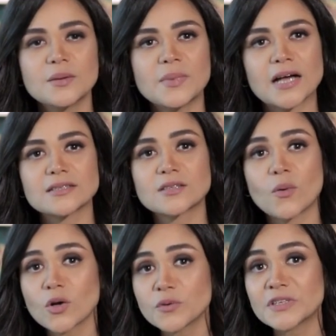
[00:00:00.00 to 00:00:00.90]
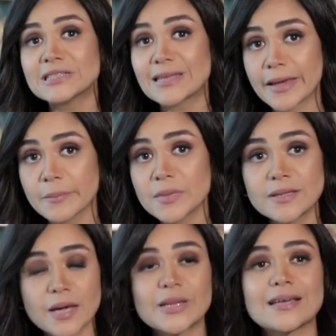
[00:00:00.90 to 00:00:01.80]
بعد توقف تام
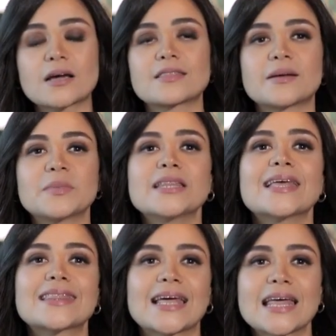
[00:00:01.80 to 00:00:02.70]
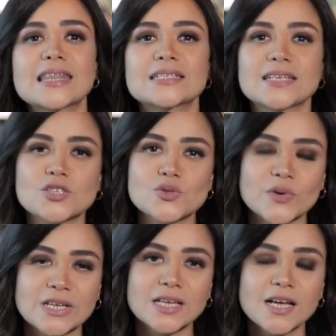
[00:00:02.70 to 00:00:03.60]
دام لأكثر من ثلاثة
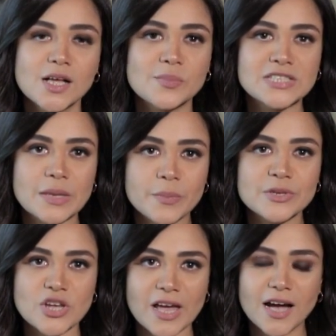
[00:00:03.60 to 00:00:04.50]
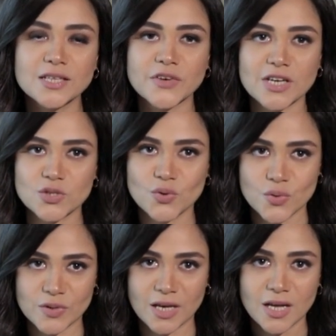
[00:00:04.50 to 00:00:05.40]
أشهر بسبب جائحة فيروس
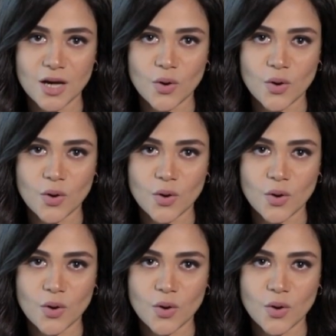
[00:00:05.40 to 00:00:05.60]
كورونا